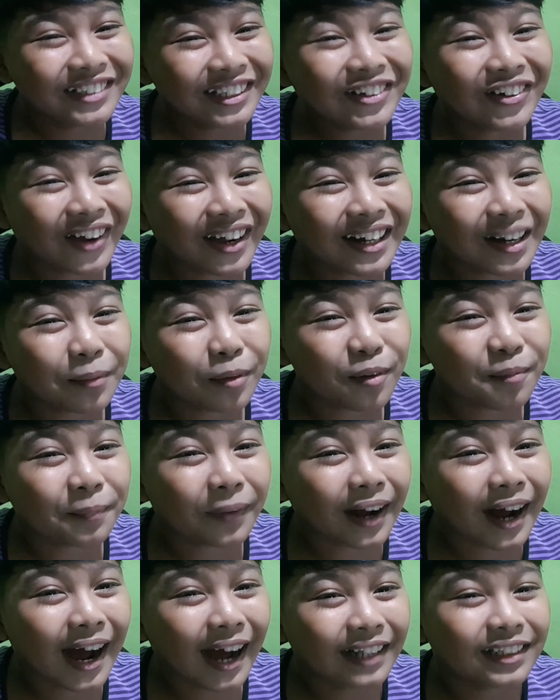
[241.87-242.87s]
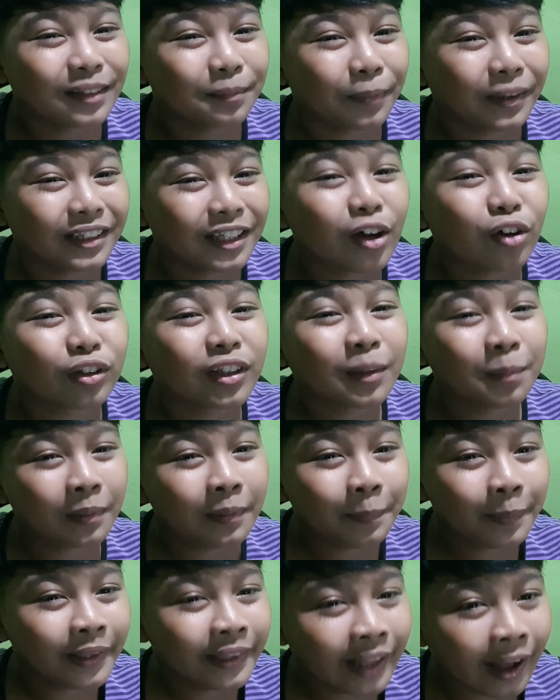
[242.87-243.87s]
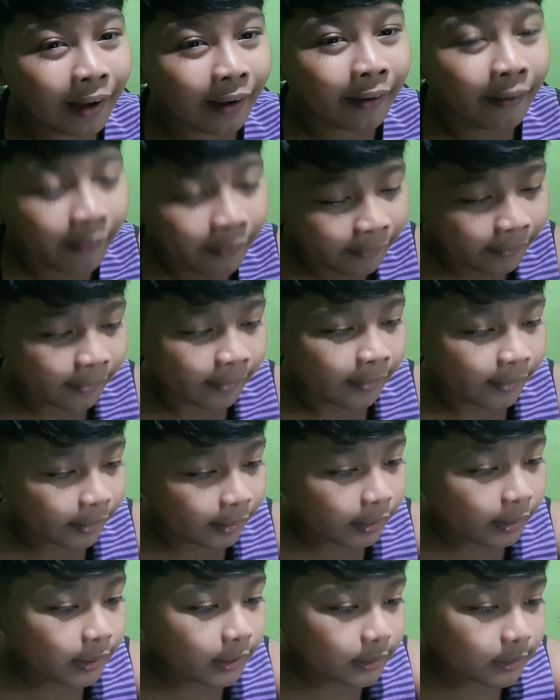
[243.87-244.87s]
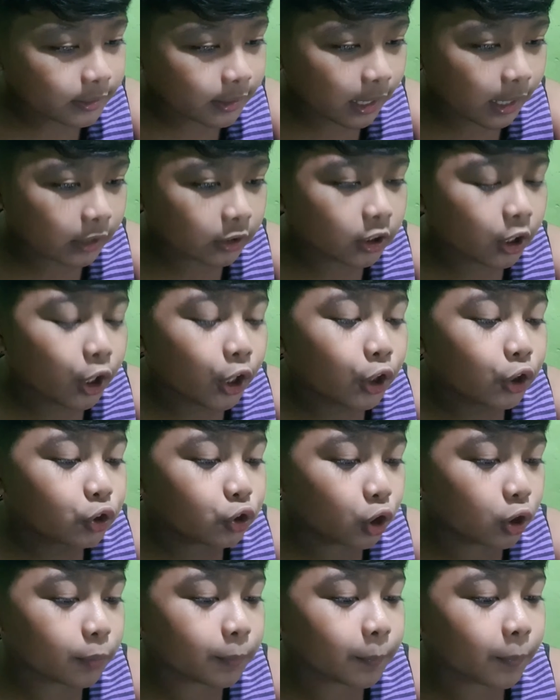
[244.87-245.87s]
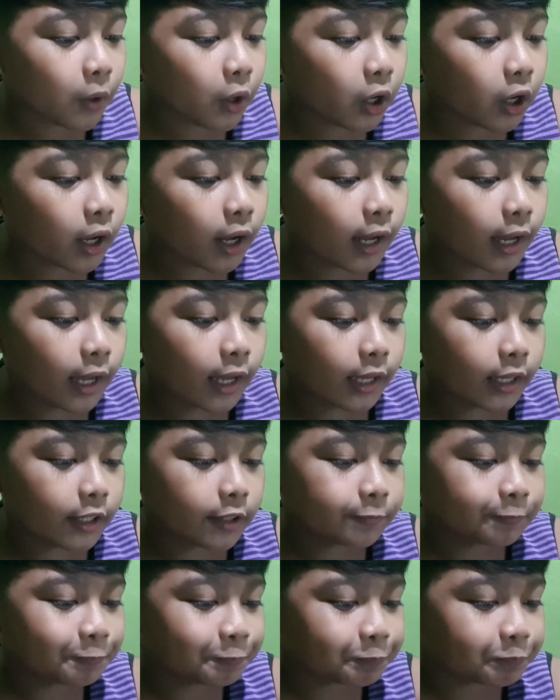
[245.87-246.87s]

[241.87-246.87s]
Di ko alam kung pang-anim ba, di ako nagbibilang. Yan. Doon po kay...